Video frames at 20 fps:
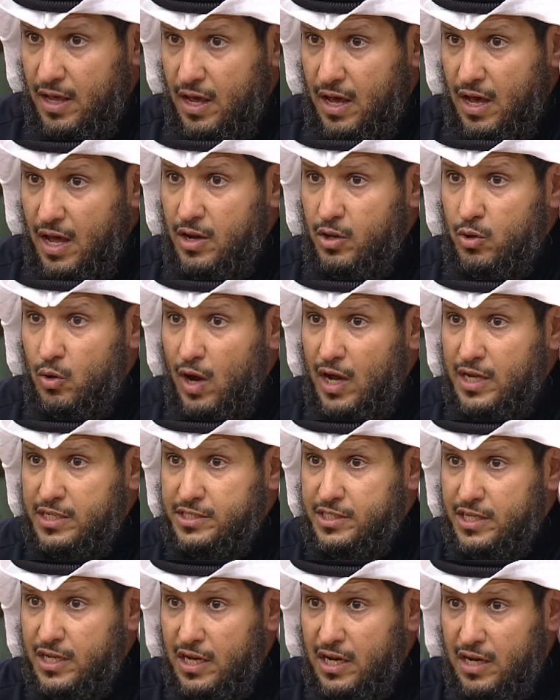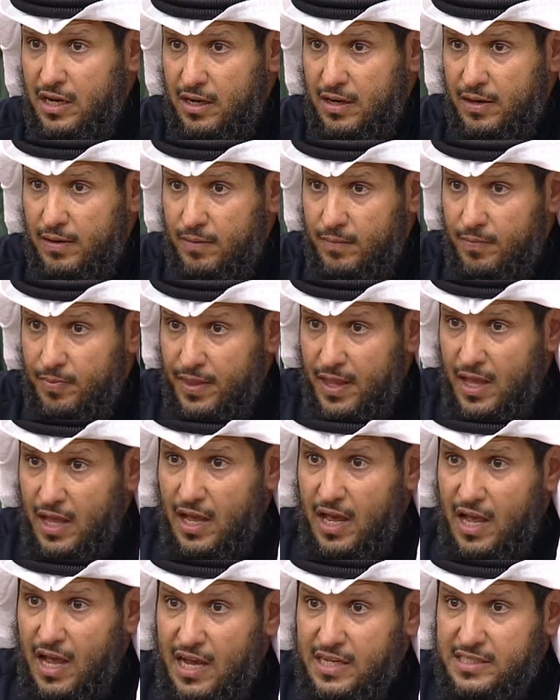أن يؤجل
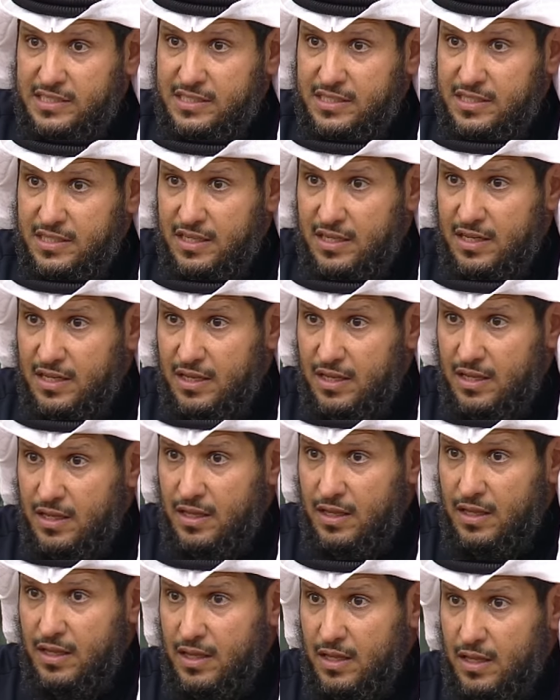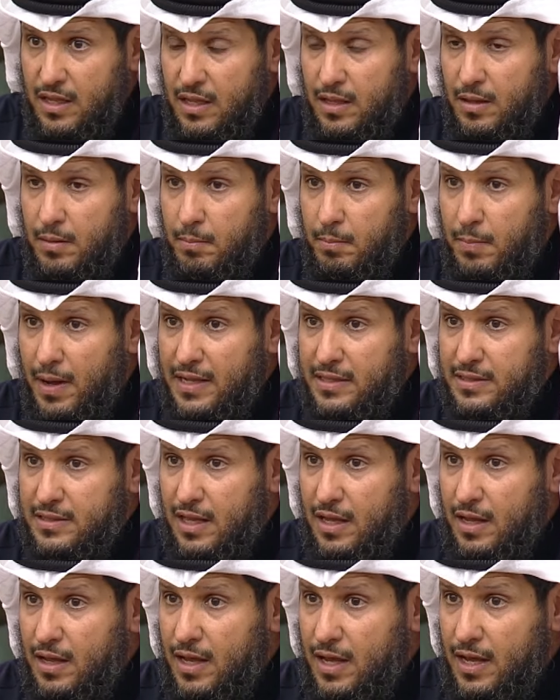قصد منط...
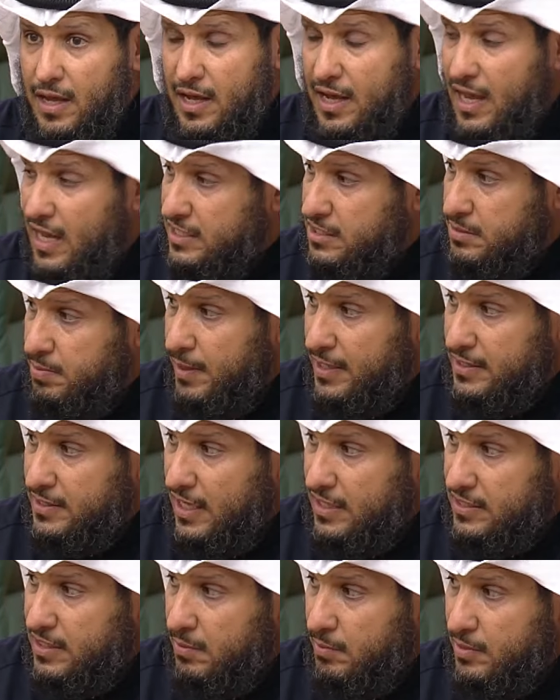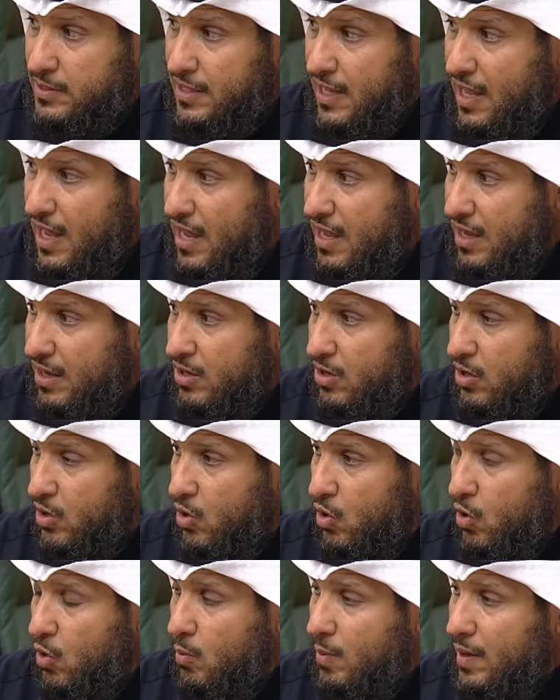آه، قصد منطقة المطلع
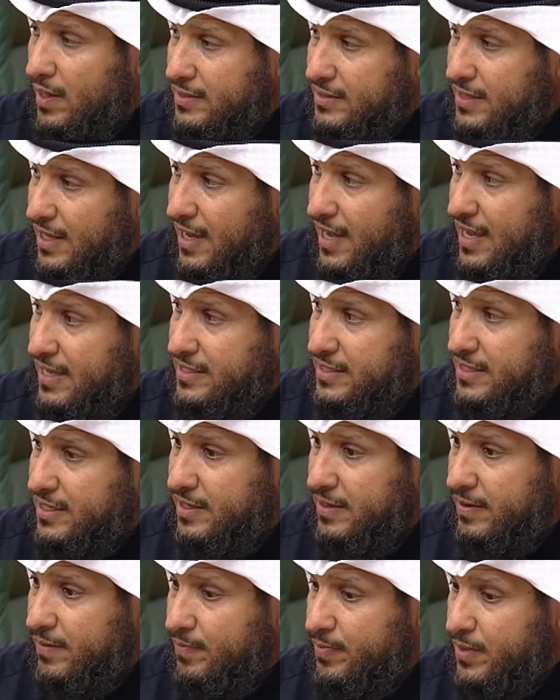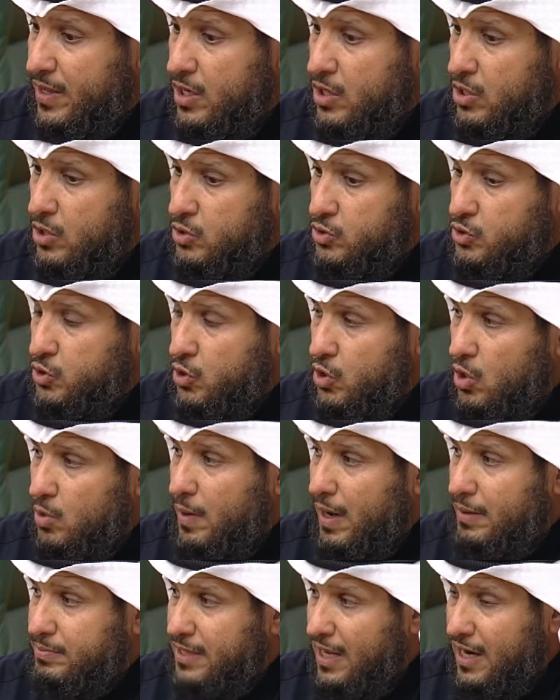ومنطقة جنوب
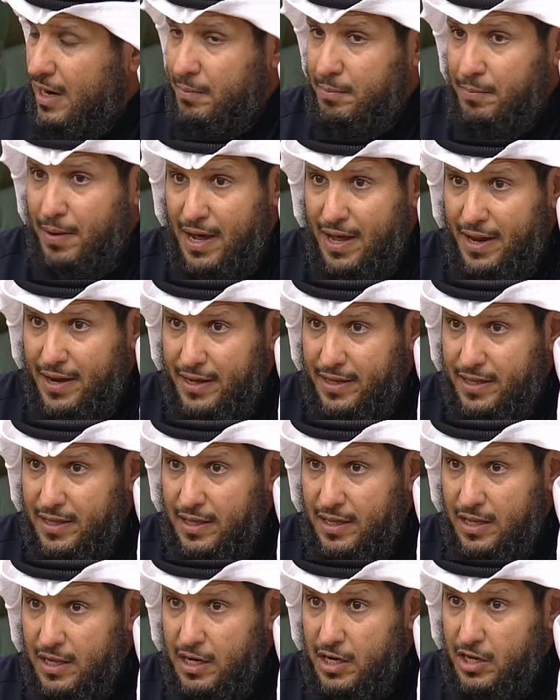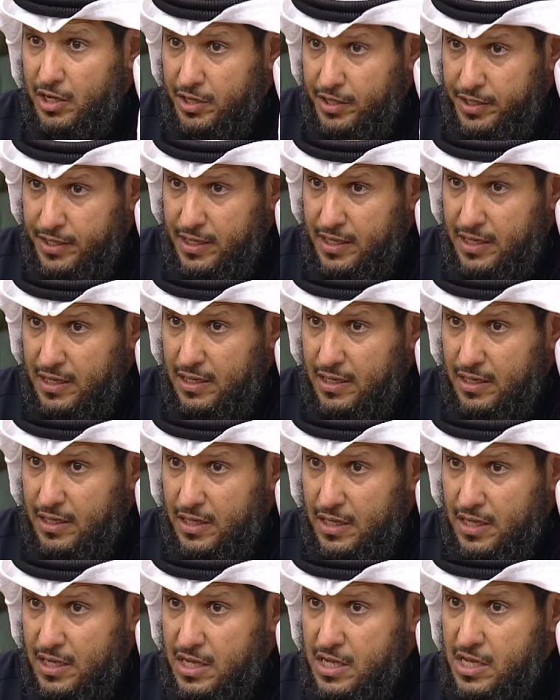عبد الله مبارك لحين
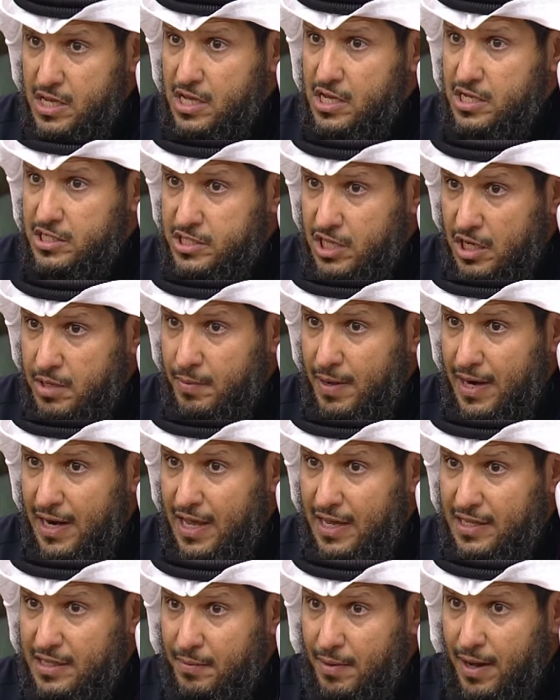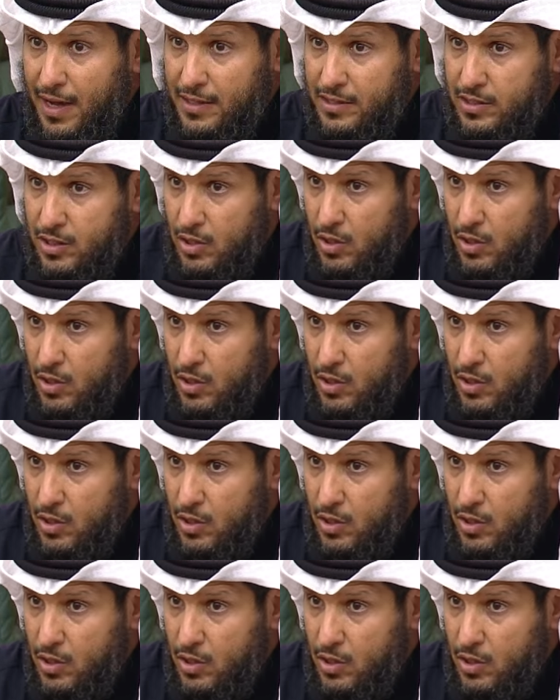استكمال خدمات